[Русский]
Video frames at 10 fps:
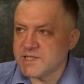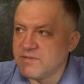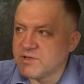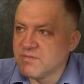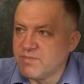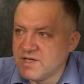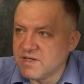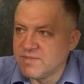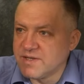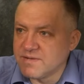Если бы это
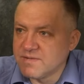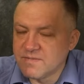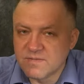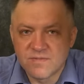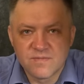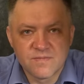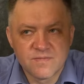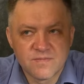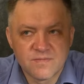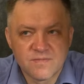было бы
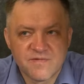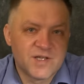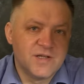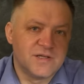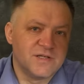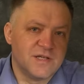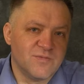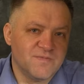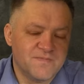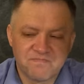в
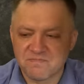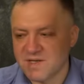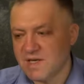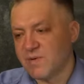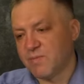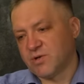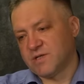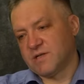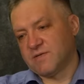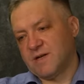37-м, их бы
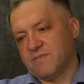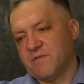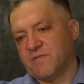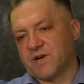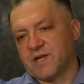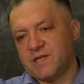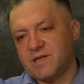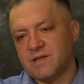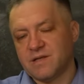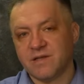просто назвали
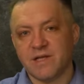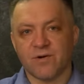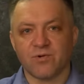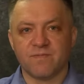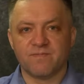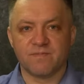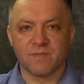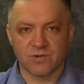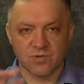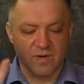враги народа.
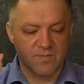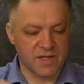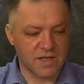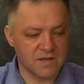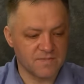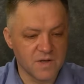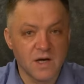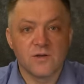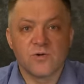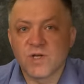Судьба понятна.
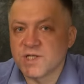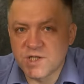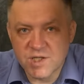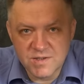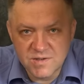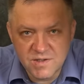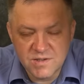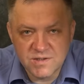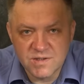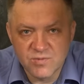Но у нас сейчас не
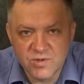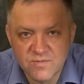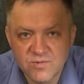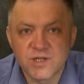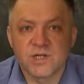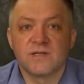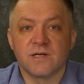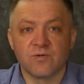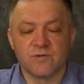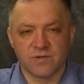37-й, у нас сейчас
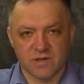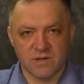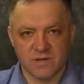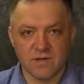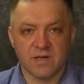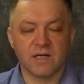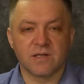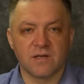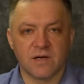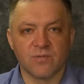закон все-таки
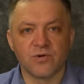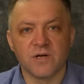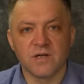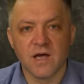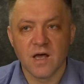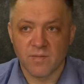как-то доработает.